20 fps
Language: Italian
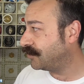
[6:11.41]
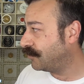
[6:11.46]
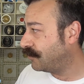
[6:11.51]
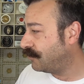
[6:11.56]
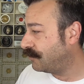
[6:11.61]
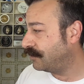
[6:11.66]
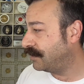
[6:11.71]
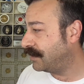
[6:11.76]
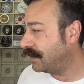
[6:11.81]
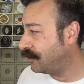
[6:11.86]
sono
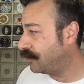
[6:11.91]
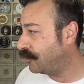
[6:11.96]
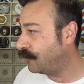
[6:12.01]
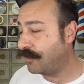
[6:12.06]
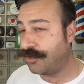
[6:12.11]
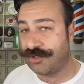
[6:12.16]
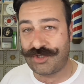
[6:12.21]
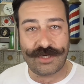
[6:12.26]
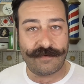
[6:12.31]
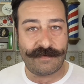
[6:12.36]
contento,
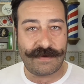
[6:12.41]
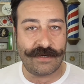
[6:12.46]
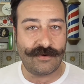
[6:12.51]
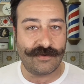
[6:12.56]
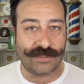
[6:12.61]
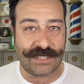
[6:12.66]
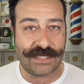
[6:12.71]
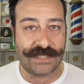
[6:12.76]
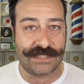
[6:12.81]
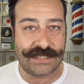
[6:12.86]
però già mi
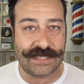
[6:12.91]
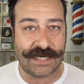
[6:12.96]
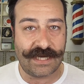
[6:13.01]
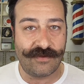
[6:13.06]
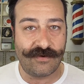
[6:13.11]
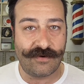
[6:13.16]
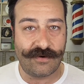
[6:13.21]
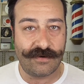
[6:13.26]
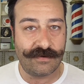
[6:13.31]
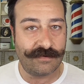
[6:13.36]
hanno
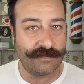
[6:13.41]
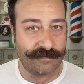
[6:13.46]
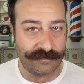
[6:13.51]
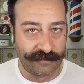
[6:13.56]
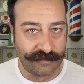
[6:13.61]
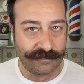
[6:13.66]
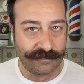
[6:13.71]
scassato.